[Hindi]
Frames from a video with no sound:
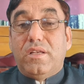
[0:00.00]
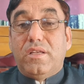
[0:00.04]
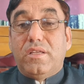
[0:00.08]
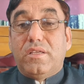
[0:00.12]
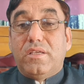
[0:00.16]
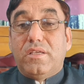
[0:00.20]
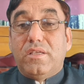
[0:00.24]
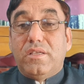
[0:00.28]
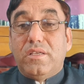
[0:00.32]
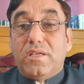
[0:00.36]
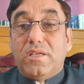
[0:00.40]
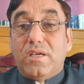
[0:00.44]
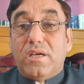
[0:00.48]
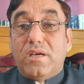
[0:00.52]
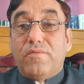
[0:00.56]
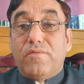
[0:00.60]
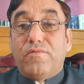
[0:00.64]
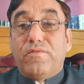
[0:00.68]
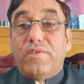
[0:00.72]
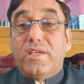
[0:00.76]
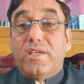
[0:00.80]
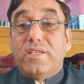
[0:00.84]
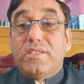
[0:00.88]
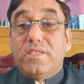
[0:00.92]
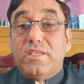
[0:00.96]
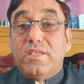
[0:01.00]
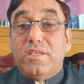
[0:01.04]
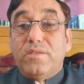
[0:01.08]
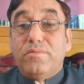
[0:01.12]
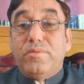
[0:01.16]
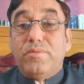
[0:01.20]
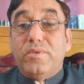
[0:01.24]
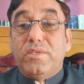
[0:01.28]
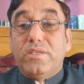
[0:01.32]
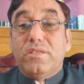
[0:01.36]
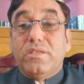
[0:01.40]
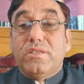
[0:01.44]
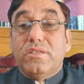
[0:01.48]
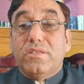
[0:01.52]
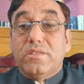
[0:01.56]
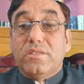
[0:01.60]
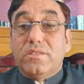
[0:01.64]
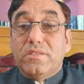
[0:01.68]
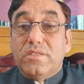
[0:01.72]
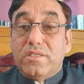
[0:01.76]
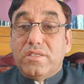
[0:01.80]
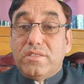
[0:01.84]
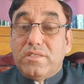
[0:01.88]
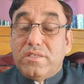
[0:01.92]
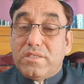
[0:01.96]
लेकिन यहाँ फैसले भी
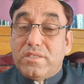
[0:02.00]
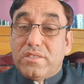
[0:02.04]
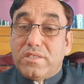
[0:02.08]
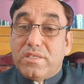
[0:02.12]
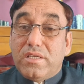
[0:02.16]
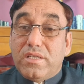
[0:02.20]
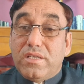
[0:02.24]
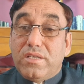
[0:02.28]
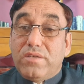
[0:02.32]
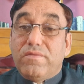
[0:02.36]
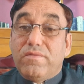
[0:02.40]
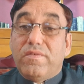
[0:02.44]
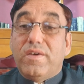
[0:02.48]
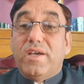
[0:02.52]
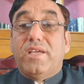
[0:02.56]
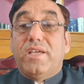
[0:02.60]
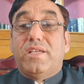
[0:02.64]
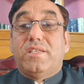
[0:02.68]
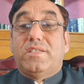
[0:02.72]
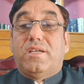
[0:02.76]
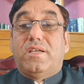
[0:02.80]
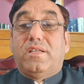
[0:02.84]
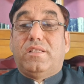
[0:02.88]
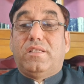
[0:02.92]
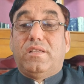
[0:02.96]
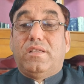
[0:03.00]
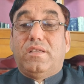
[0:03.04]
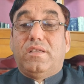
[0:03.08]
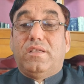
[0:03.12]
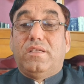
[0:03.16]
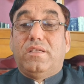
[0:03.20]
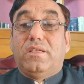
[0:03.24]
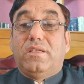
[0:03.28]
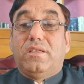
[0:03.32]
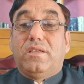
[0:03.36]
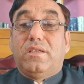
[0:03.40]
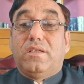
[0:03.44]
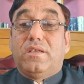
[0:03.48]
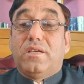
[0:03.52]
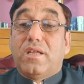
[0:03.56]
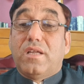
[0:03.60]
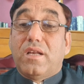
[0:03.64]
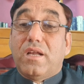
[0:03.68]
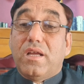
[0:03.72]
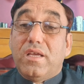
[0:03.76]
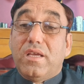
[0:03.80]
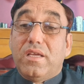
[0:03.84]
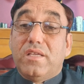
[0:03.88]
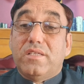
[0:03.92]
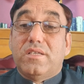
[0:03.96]
जजिस से लिखवाए जाते हैं
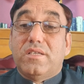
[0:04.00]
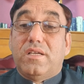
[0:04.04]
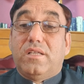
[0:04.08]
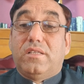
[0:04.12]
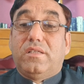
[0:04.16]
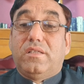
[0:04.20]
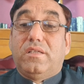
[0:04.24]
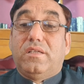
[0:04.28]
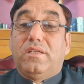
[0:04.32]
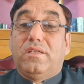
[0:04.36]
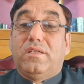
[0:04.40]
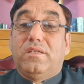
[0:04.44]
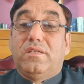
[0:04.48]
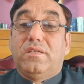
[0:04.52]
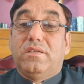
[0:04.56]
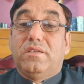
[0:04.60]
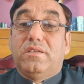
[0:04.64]
कराए जाते हैं